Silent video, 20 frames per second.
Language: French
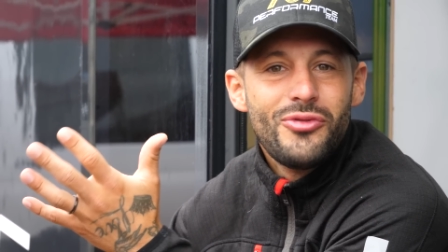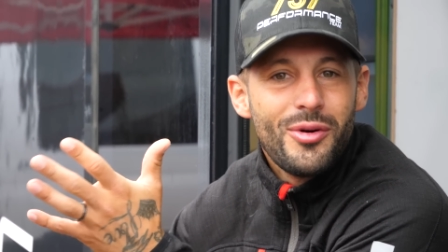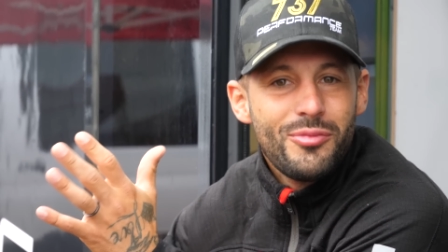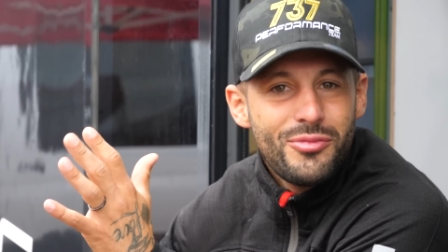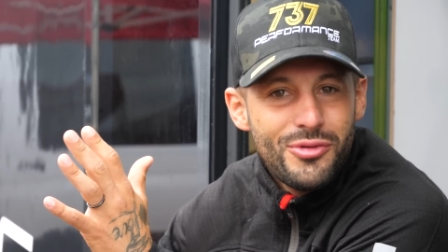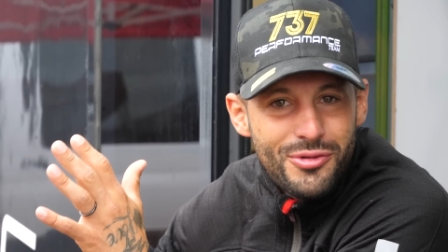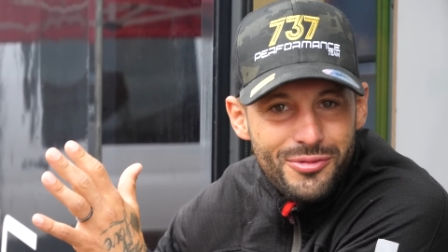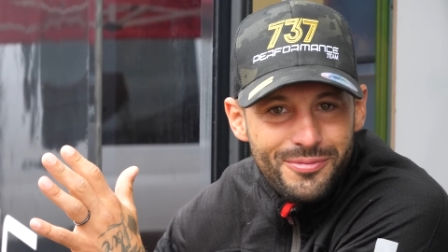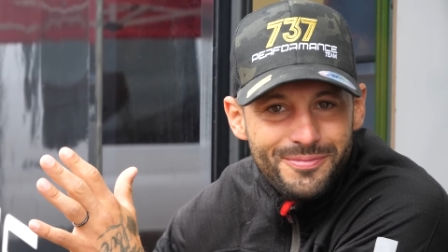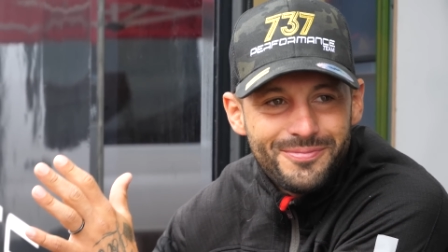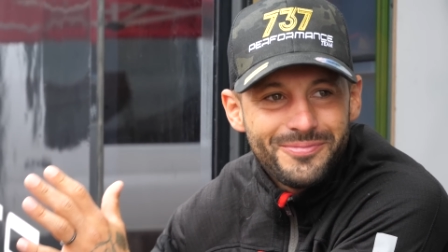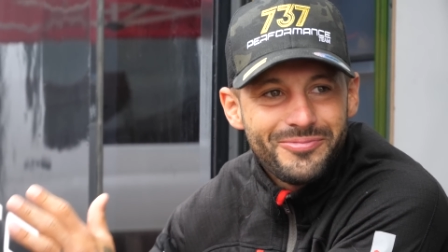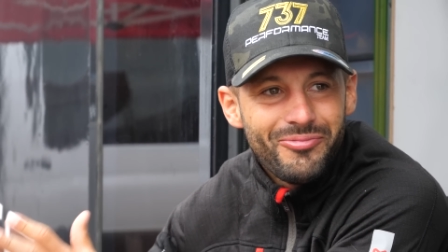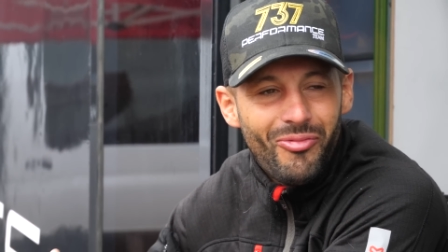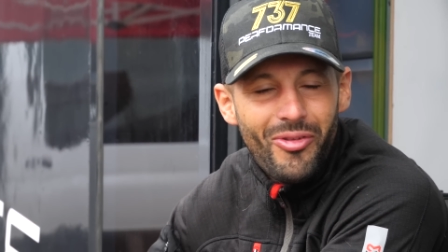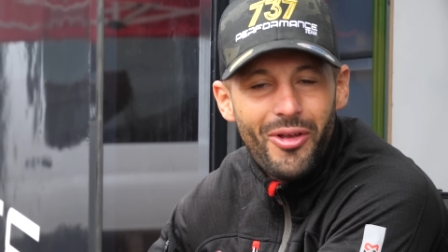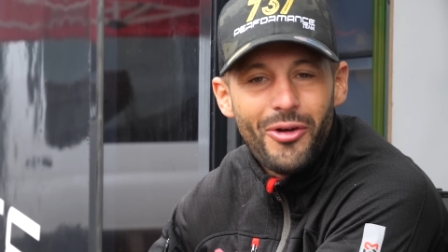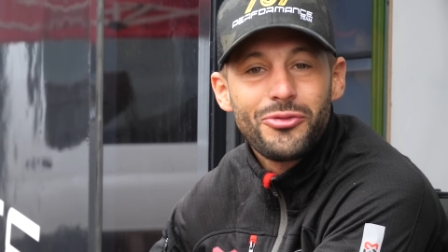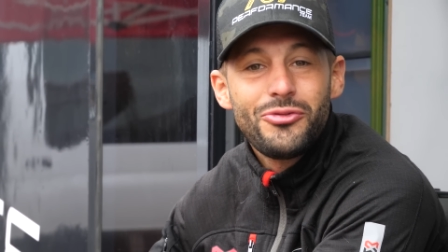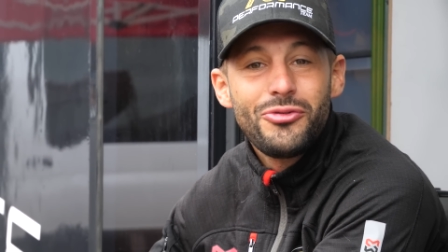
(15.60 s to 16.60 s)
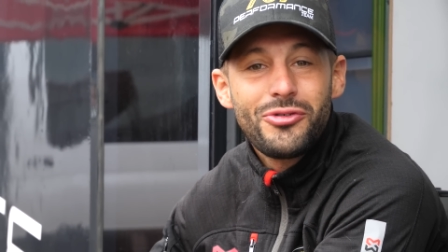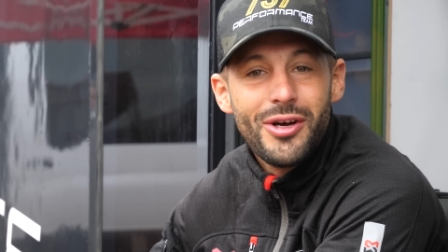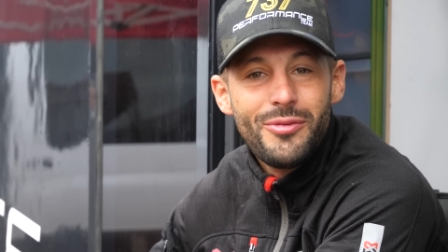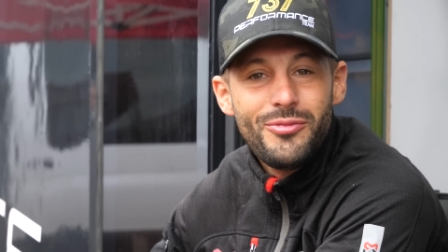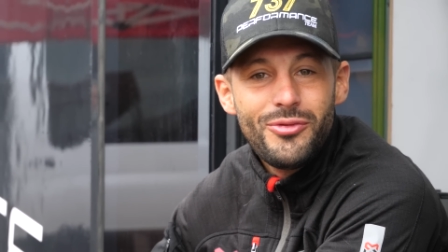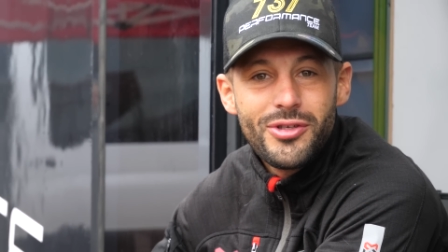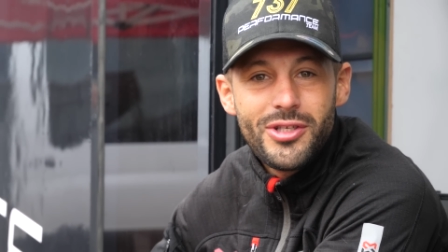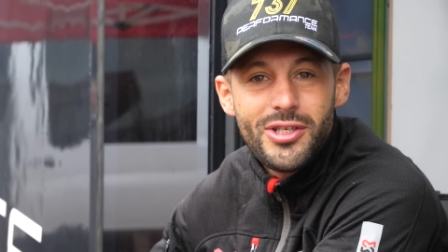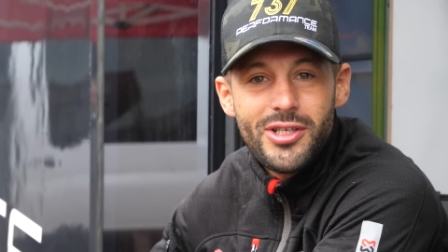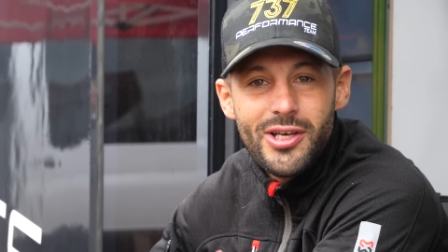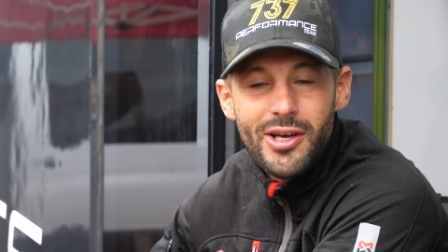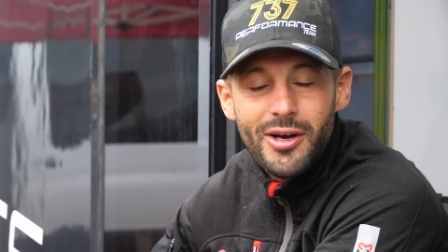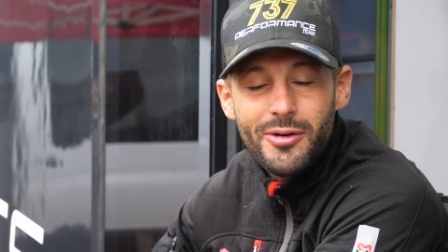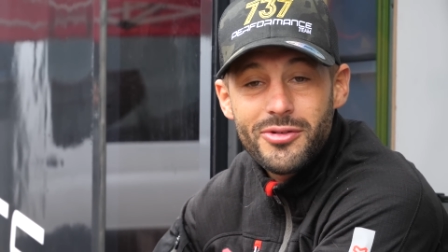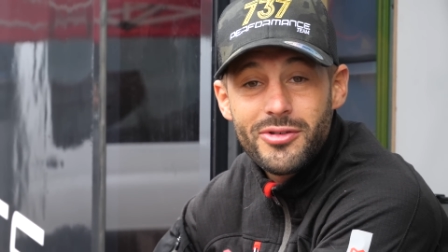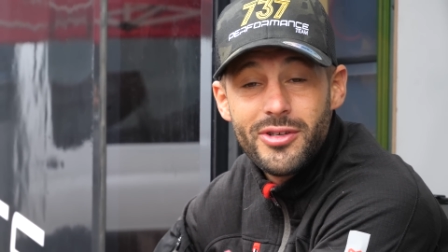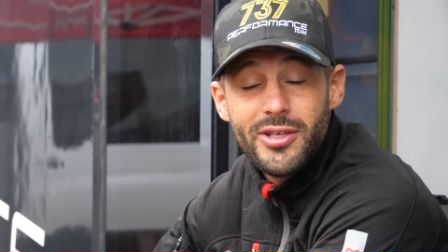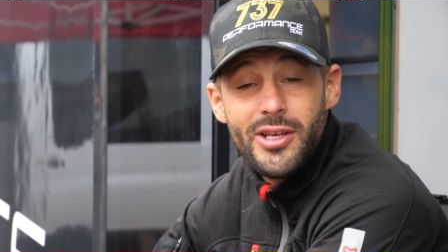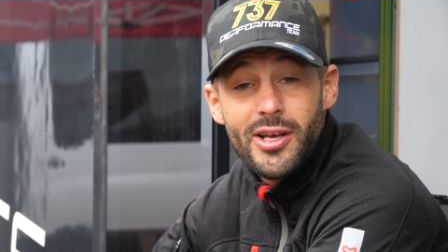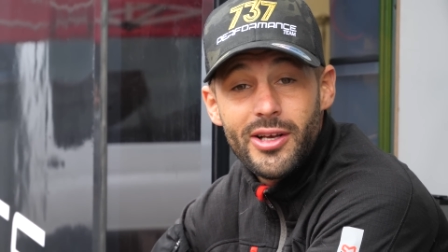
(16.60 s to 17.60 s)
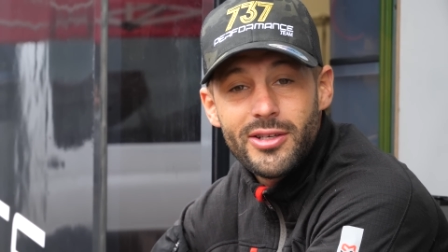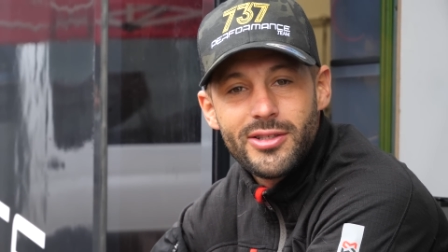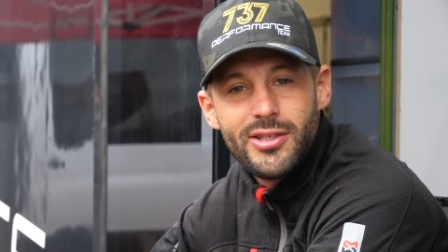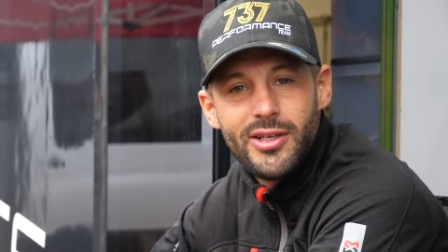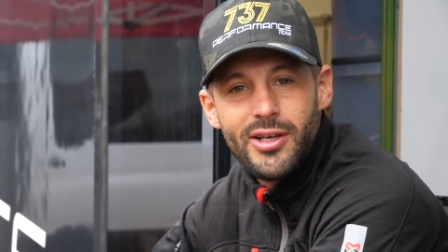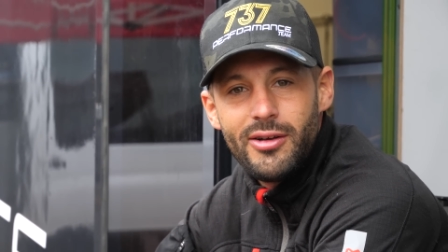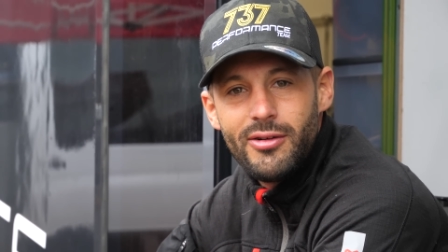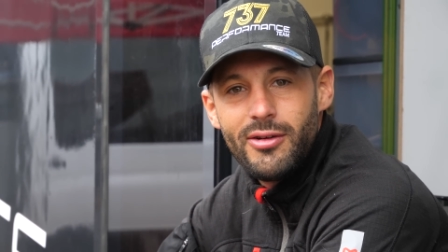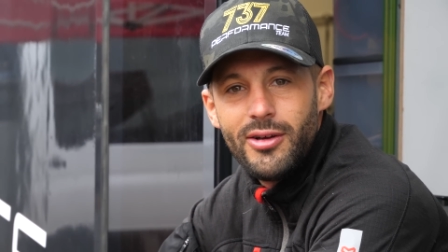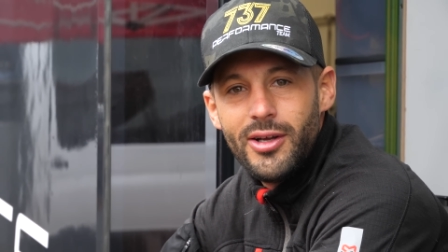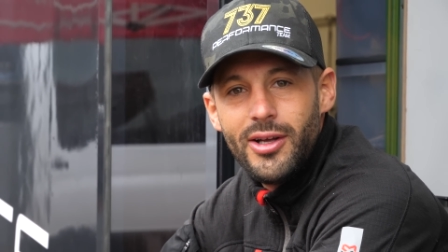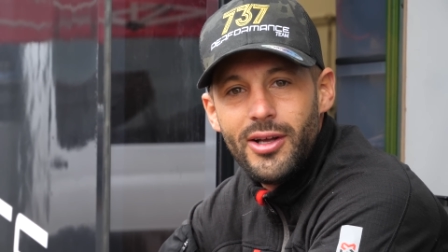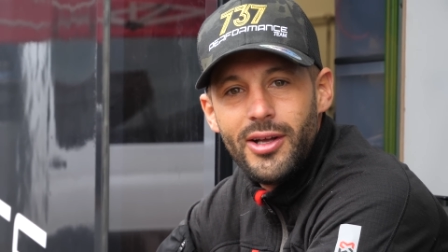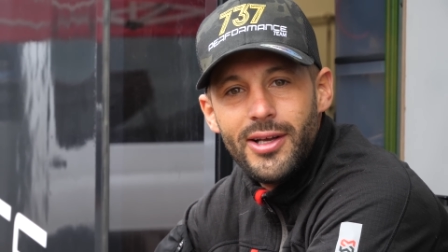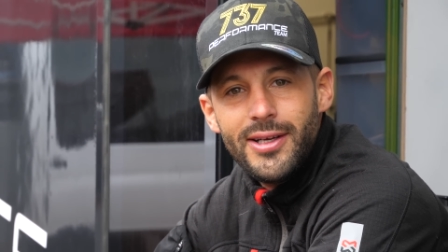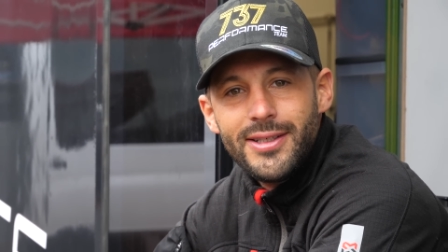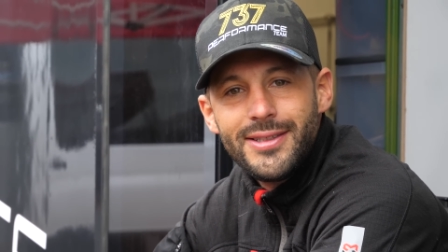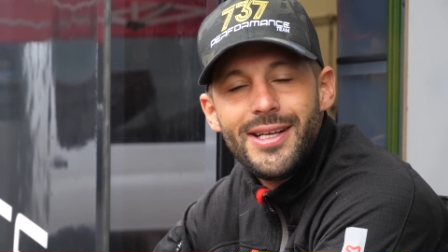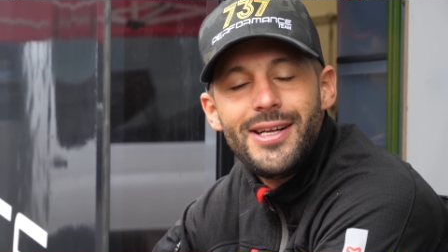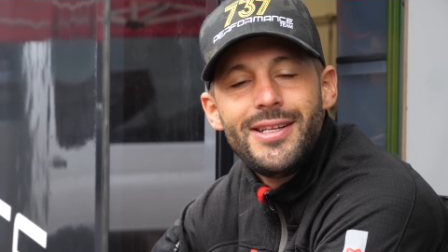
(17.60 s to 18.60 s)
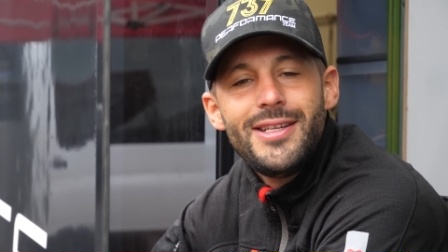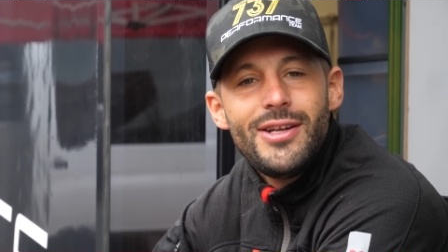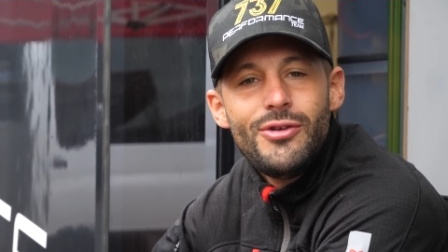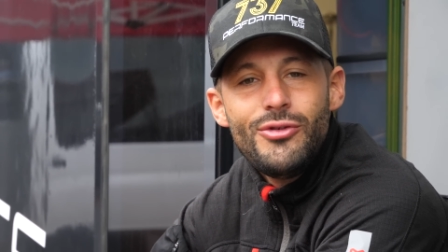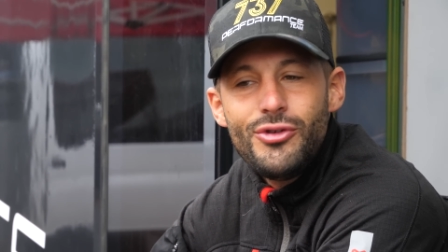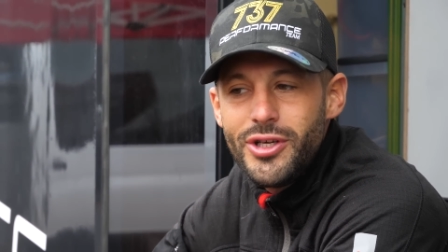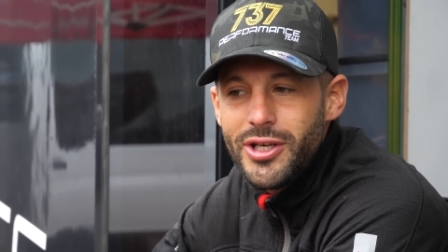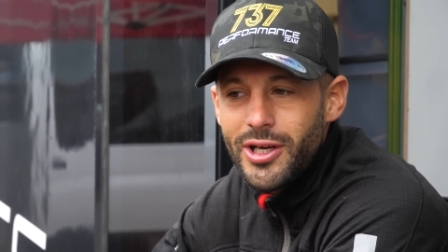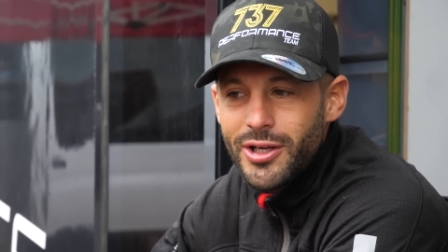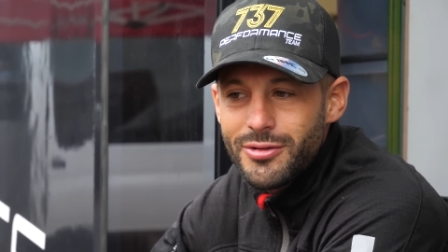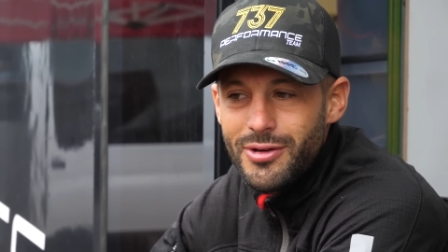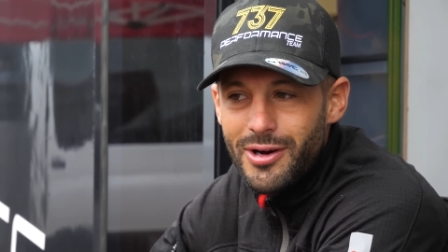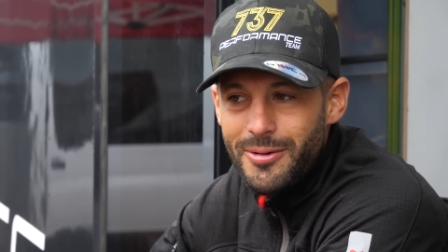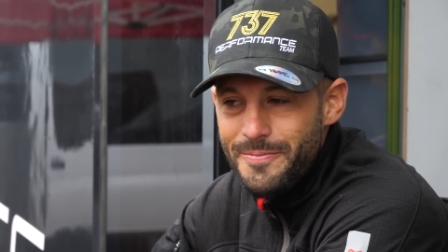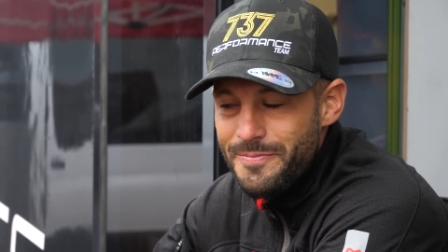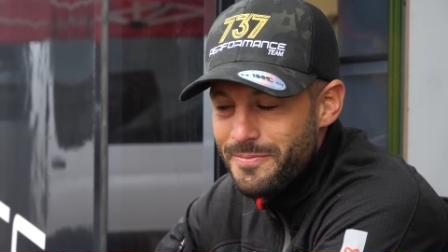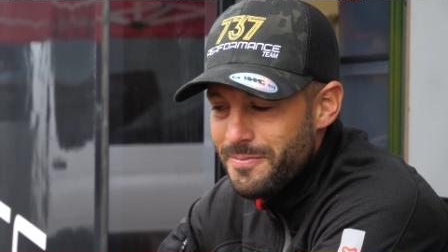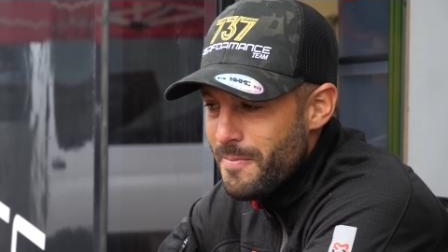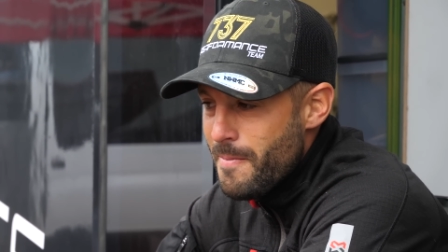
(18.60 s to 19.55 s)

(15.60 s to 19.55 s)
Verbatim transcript: beau. En tout cas mieux qu'hier, parce qu'hier c'était c'est le déluge hier soir.